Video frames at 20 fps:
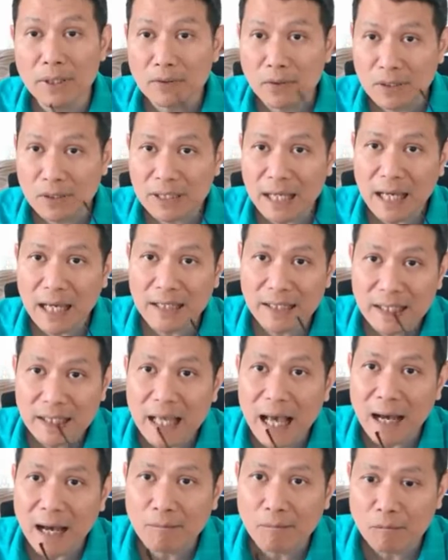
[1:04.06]
นใจนิ
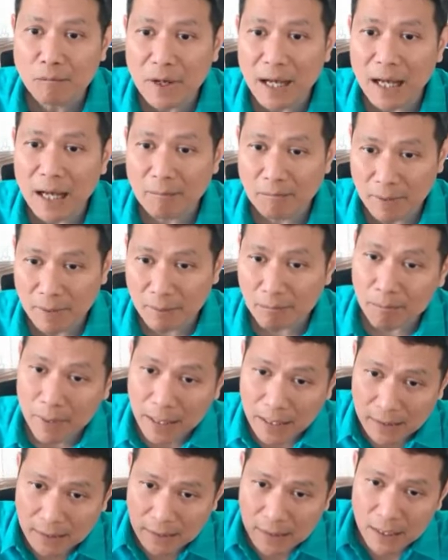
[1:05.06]
ยามว่ามันเป็น
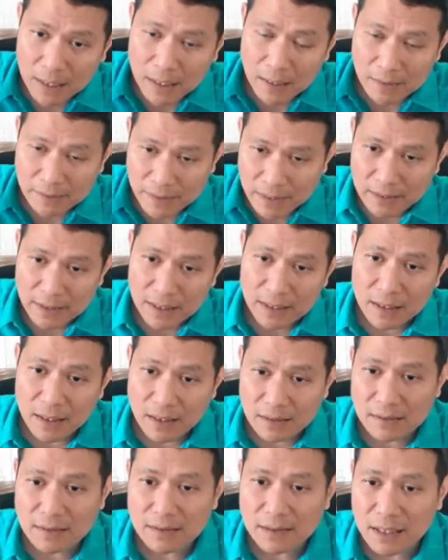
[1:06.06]
สิ่งที่เกิด
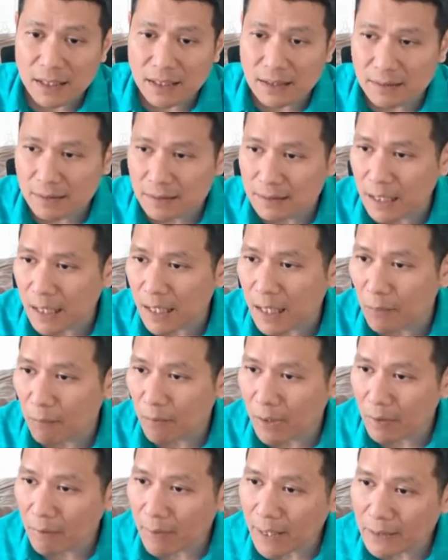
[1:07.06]
ขึ้นจริงในอวั
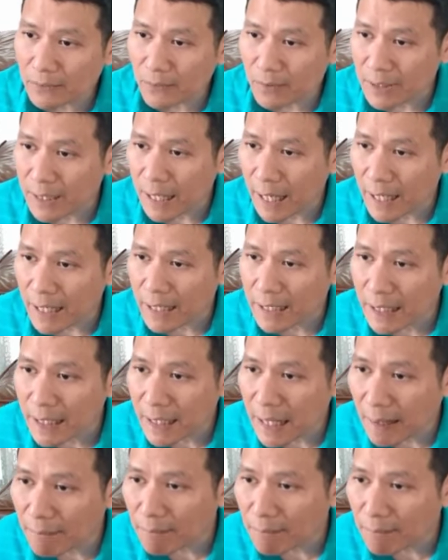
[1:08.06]
ยวะส่วนไหนนะครับ